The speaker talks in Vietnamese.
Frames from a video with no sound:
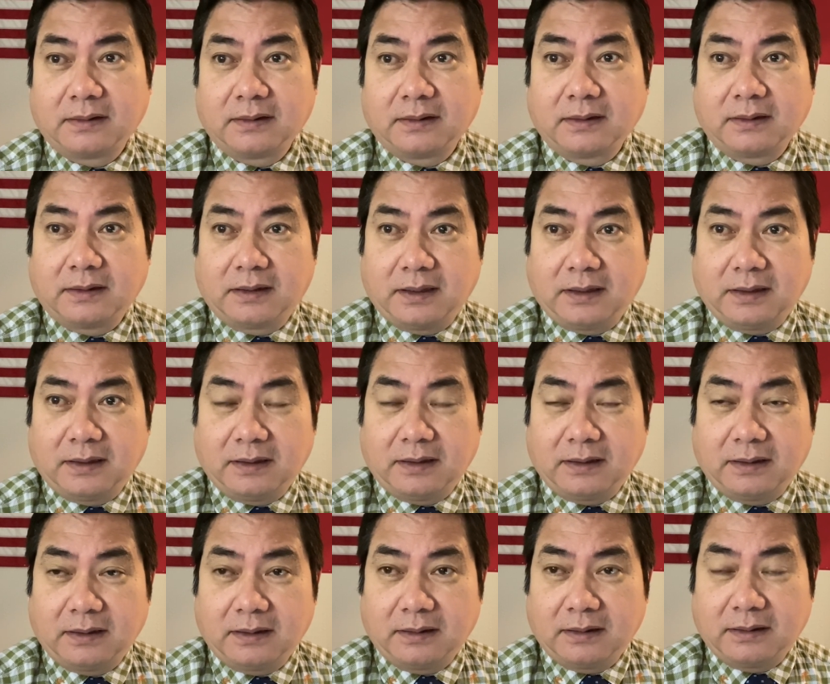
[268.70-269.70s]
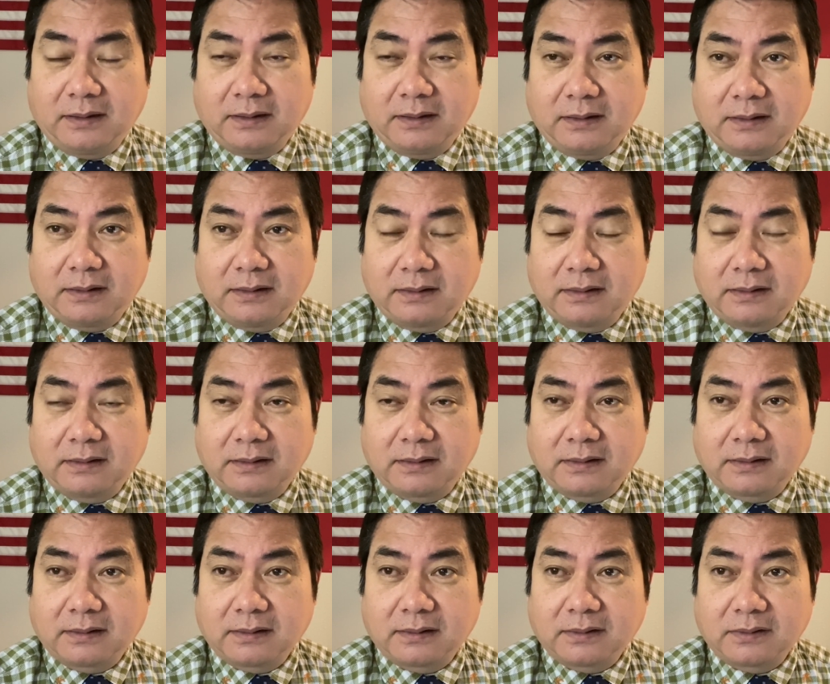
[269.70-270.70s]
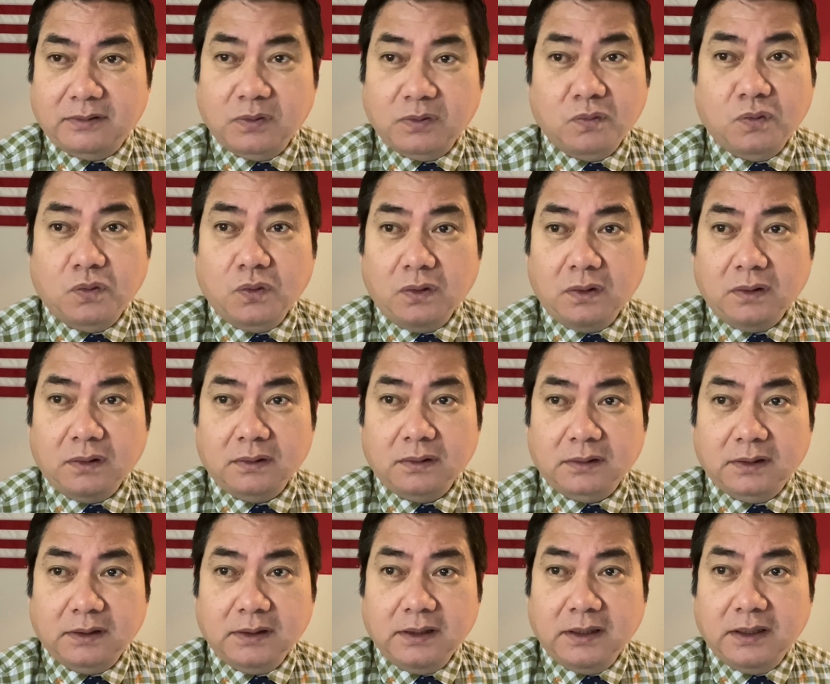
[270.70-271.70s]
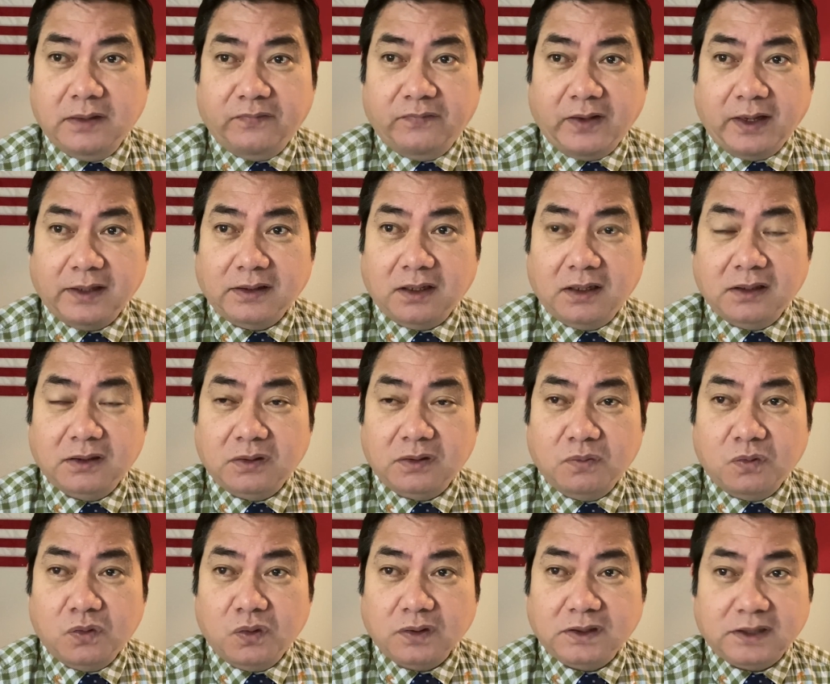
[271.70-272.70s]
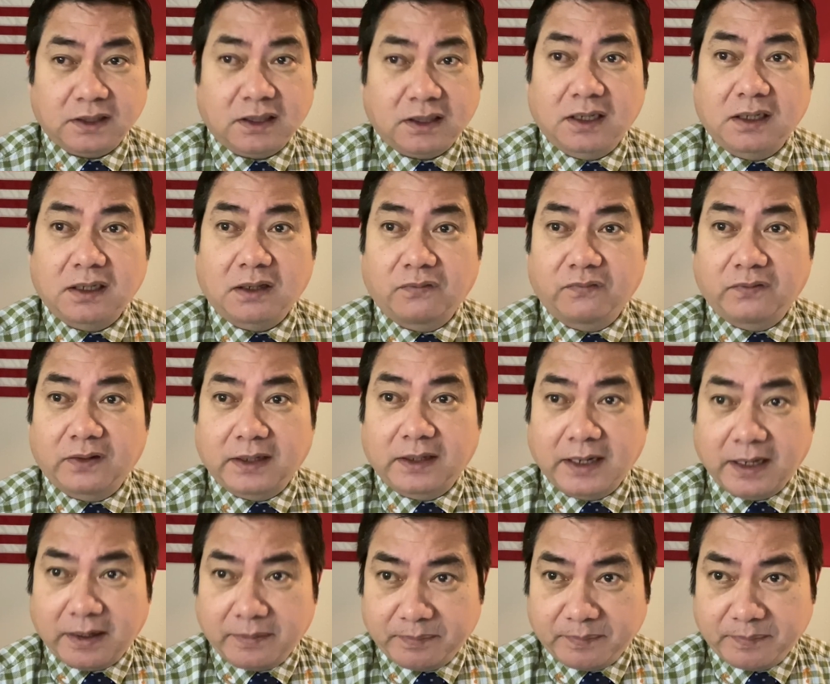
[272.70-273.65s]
thì Trung Quốc, những người phe thân Trung Quốc sẽ tấn công Việt Nam.